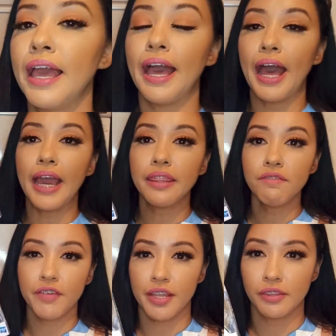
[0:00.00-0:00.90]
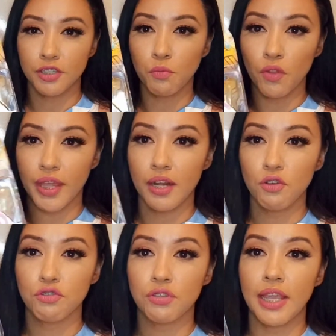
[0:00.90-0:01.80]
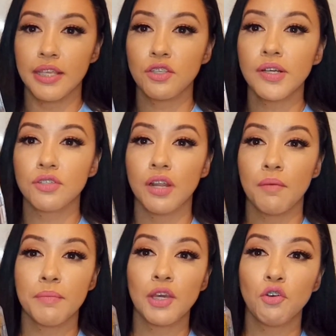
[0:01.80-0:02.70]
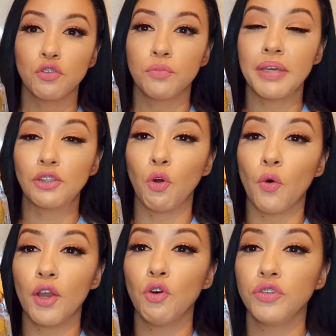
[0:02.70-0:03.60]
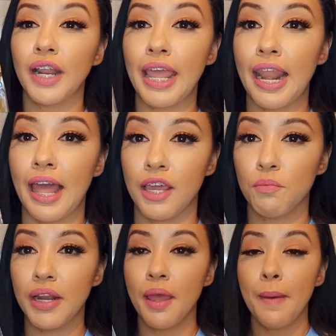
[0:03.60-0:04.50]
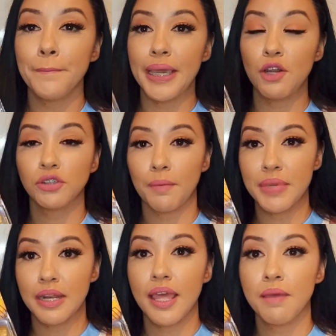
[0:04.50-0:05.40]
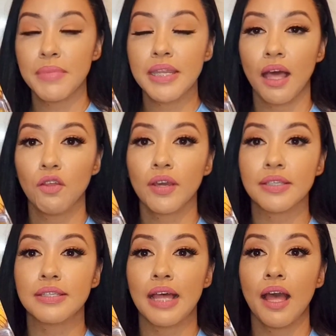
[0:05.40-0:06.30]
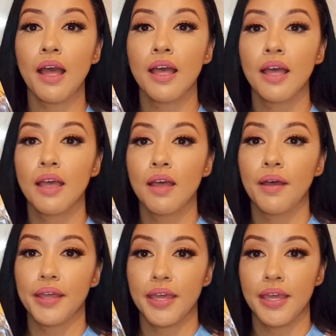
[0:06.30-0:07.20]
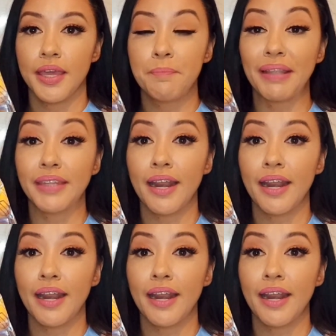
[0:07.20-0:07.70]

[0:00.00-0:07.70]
Hay diferentes modelos. En esta ocasión me, tocó encontrar el Iron Man, pero también he mirado que está eh, Pantera